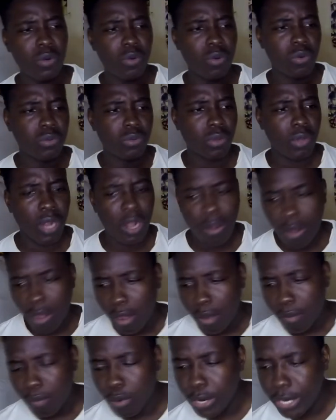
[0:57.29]
cultural
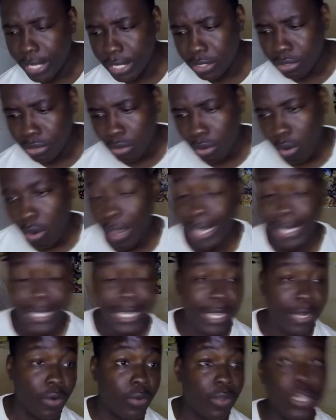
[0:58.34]
por isso ou
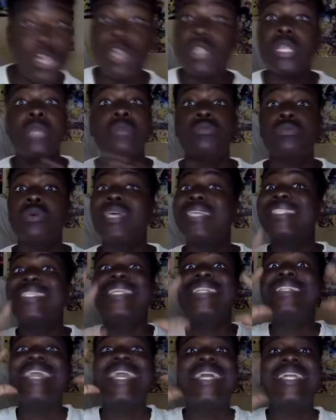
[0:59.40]
aquilo. E outras pessoas
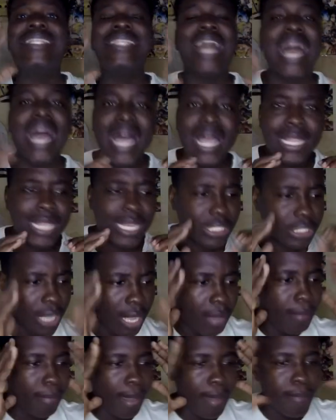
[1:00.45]
indignadas.
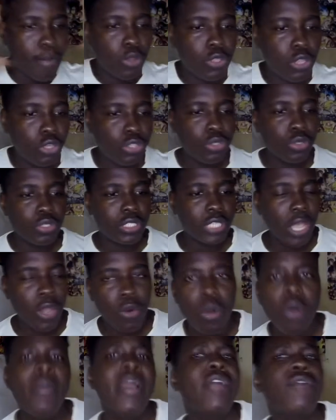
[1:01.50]
Mas, meu Deus do céu,
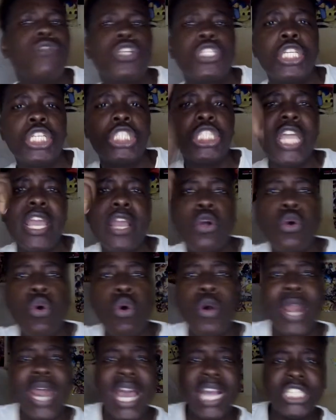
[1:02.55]
como é que vocês têm
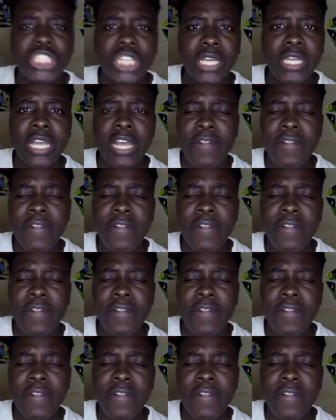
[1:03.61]
coragem